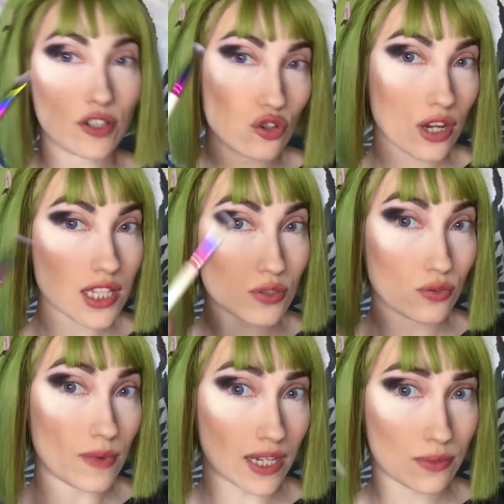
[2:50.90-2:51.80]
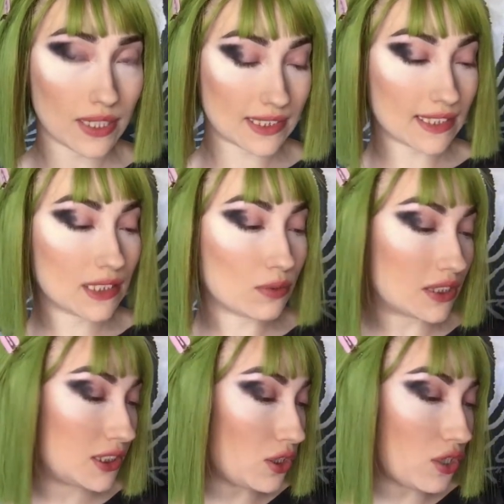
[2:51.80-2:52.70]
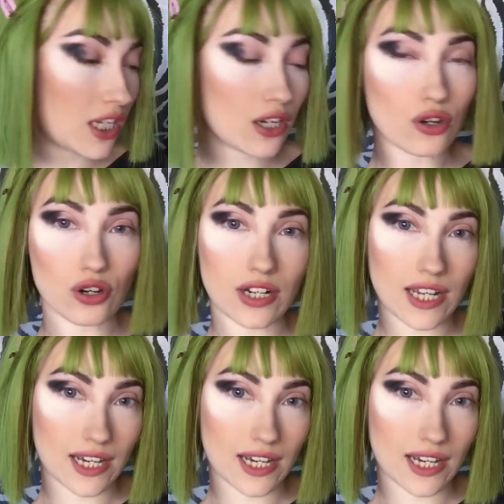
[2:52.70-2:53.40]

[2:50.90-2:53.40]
Vado ora a sfumare questa situazione con